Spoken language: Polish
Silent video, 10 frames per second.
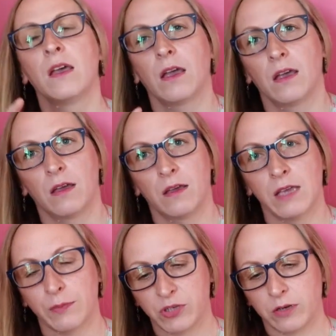E,
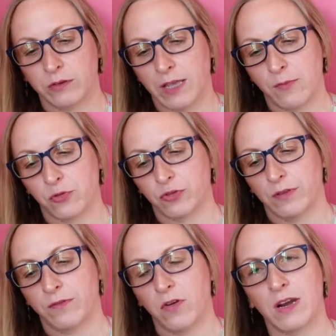jak przeglądałam różne
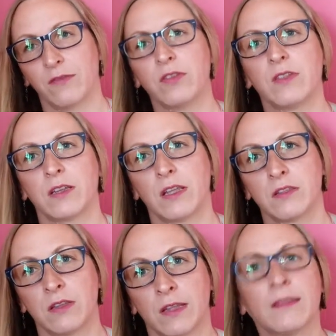fora w
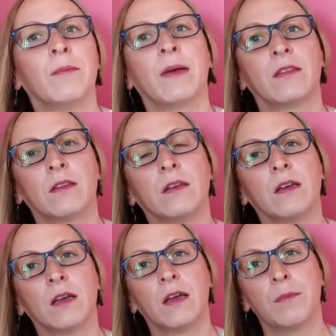internecie na temat e,